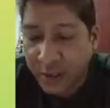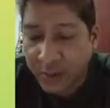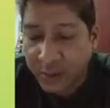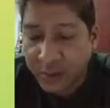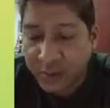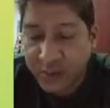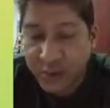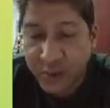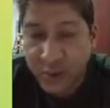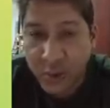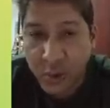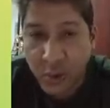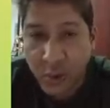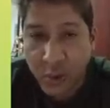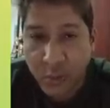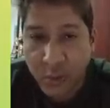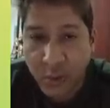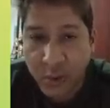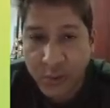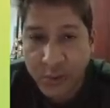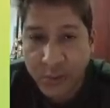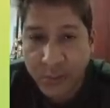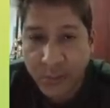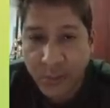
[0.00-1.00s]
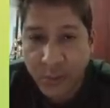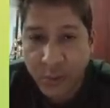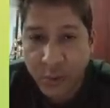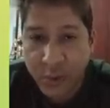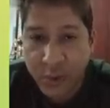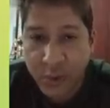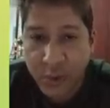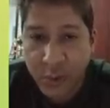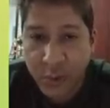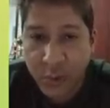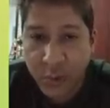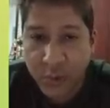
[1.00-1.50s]
Itong si Doc Boy, may
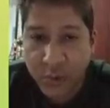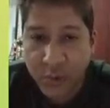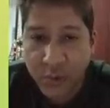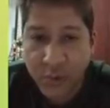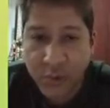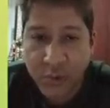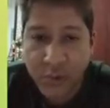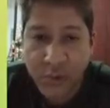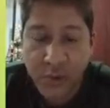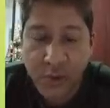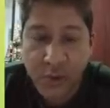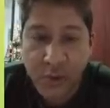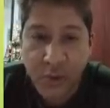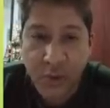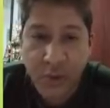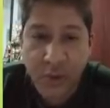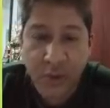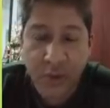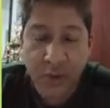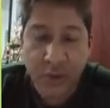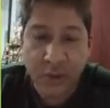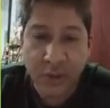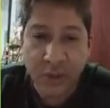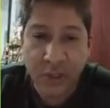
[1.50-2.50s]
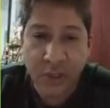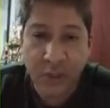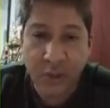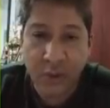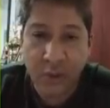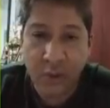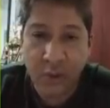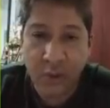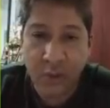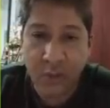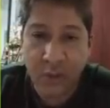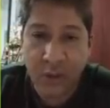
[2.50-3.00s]
buti utod. Tingin
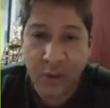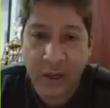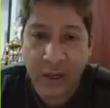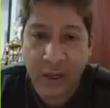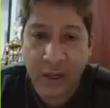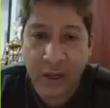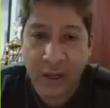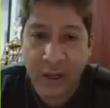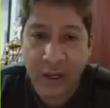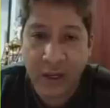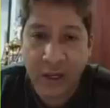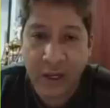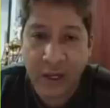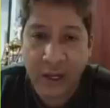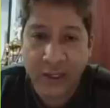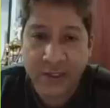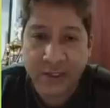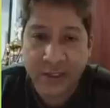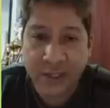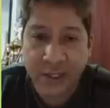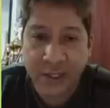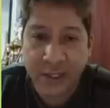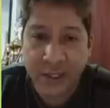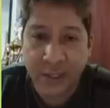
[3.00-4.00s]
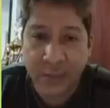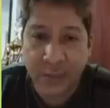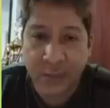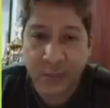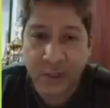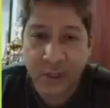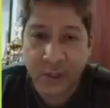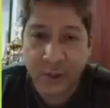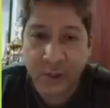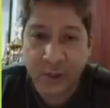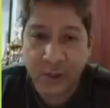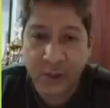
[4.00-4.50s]
ko, yung mga last na
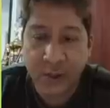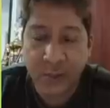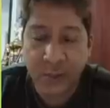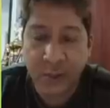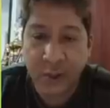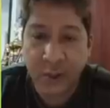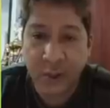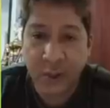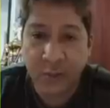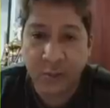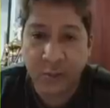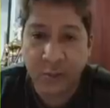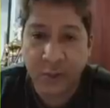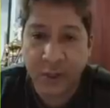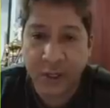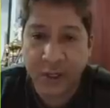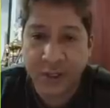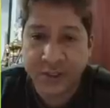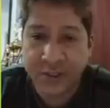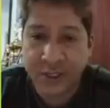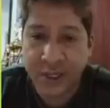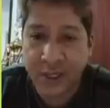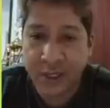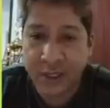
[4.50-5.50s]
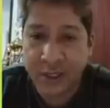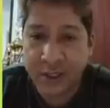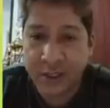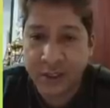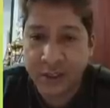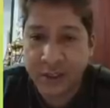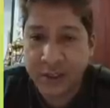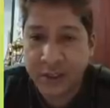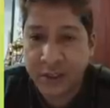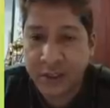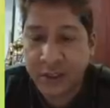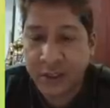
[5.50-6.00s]
takbo nito, hindi
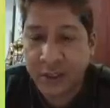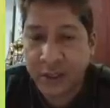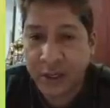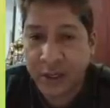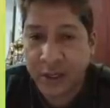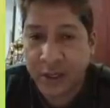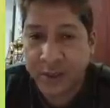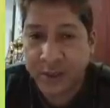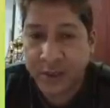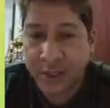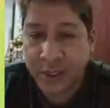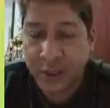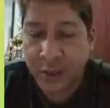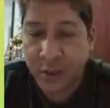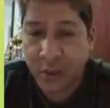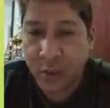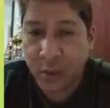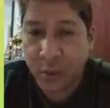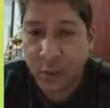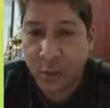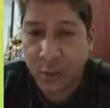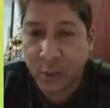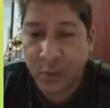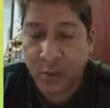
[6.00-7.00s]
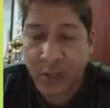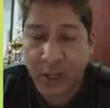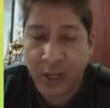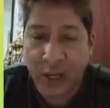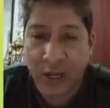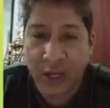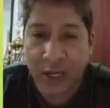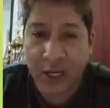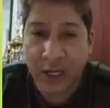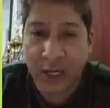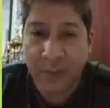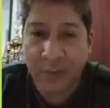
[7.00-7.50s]
pinipwersa. Kaya tingin ko, ito po
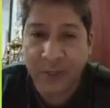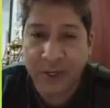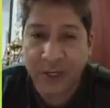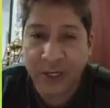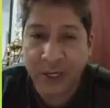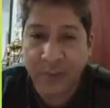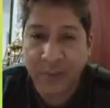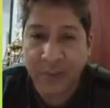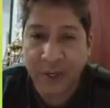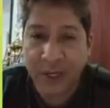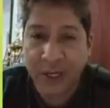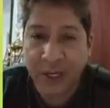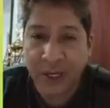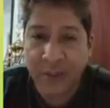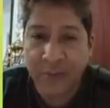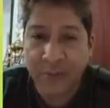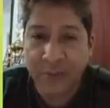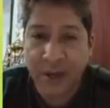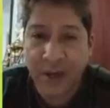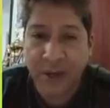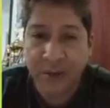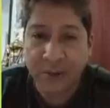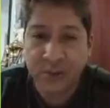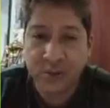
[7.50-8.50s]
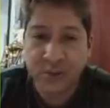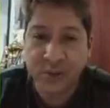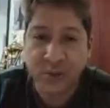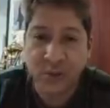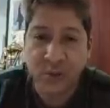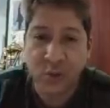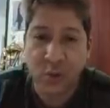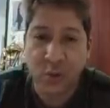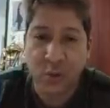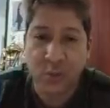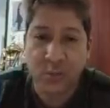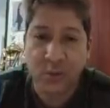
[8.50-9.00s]
mga kalaban ni American Factor,
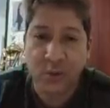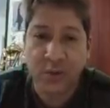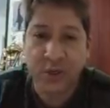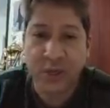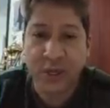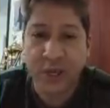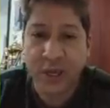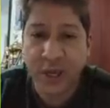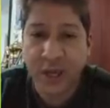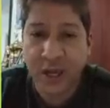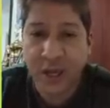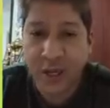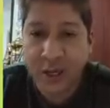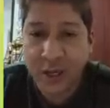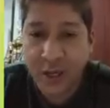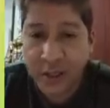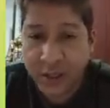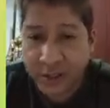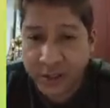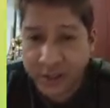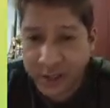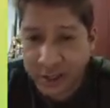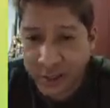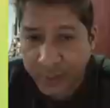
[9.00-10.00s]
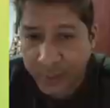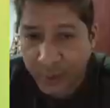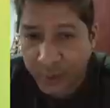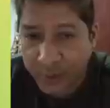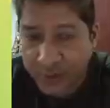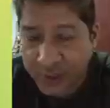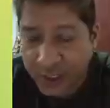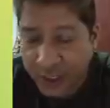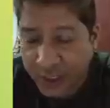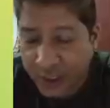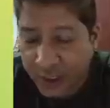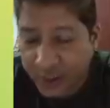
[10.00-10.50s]
si Doc Boy. Kaya siya
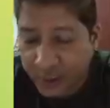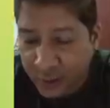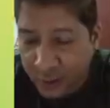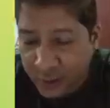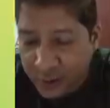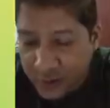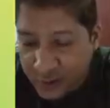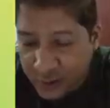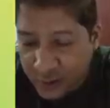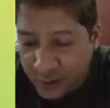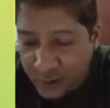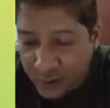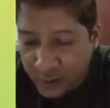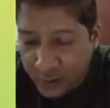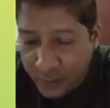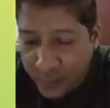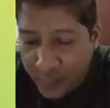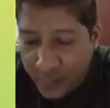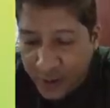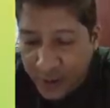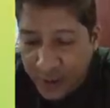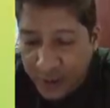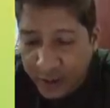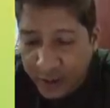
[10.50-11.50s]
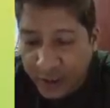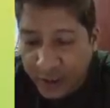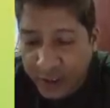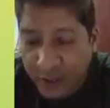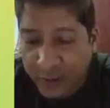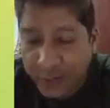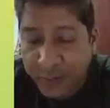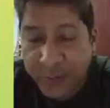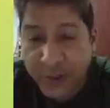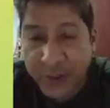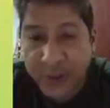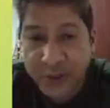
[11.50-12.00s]
po second choice ko.
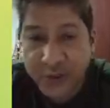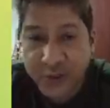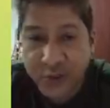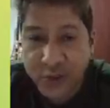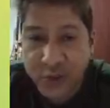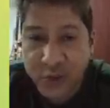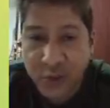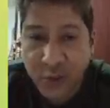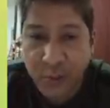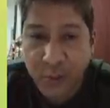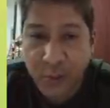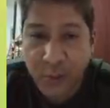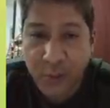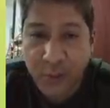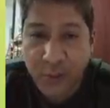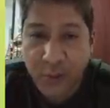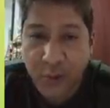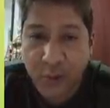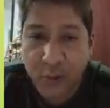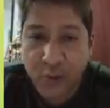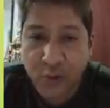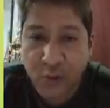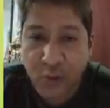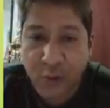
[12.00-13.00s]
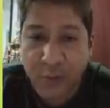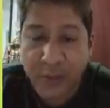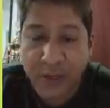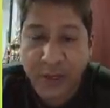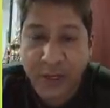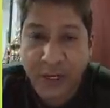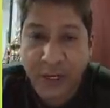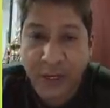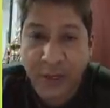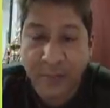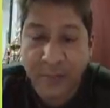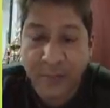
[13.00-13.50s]
Kaya ang first choice ko po, number 8,
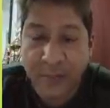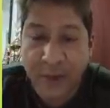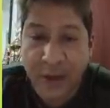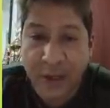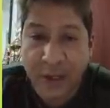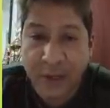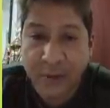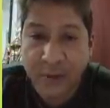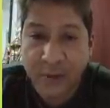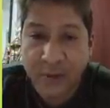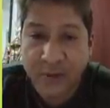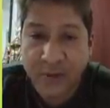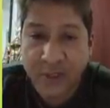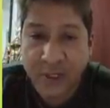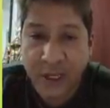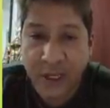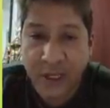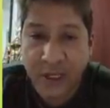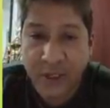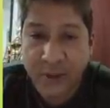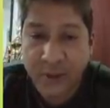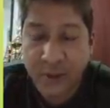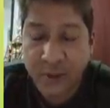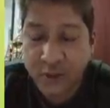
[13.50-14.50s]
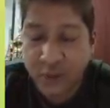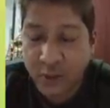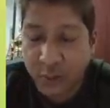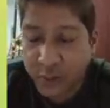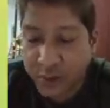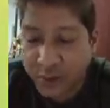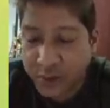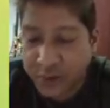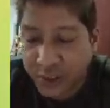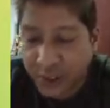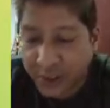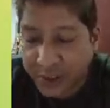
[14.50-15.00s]
American Factor. Second choice,
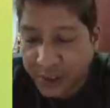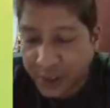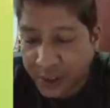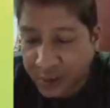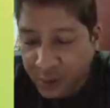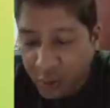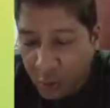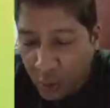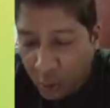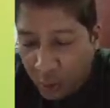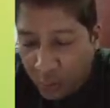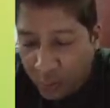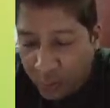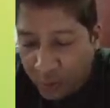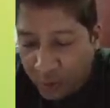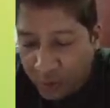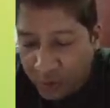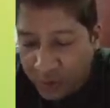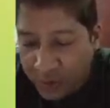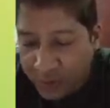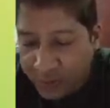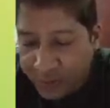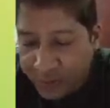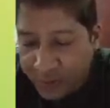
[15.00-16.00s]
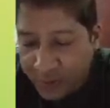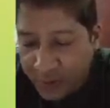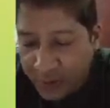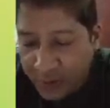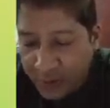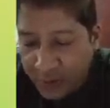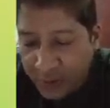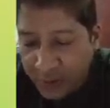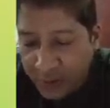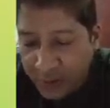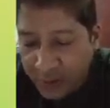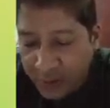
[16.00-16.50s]
number 7, Doc Boy.
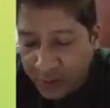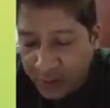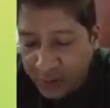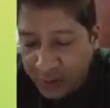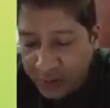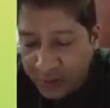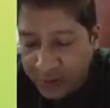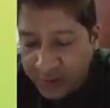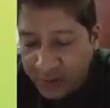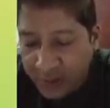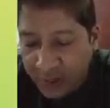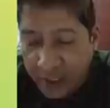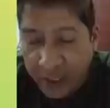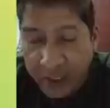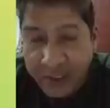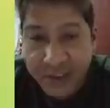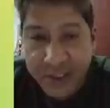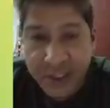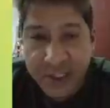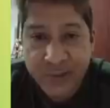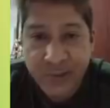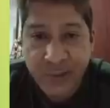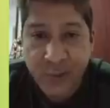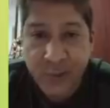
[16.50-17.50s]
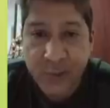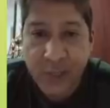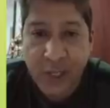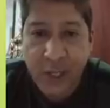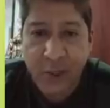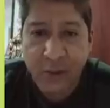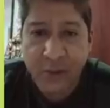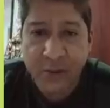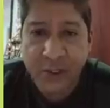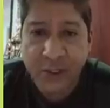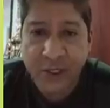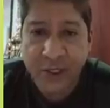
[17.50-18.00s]
Sa last race po
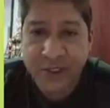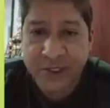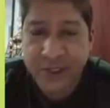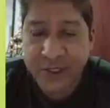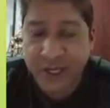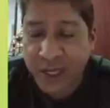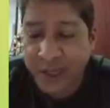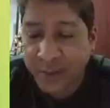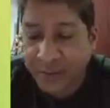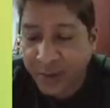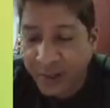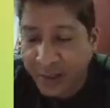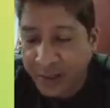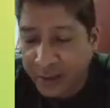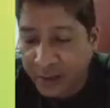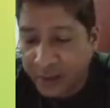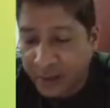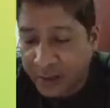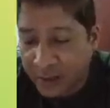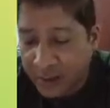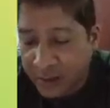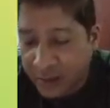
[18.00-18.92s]
tayo, sa race 7.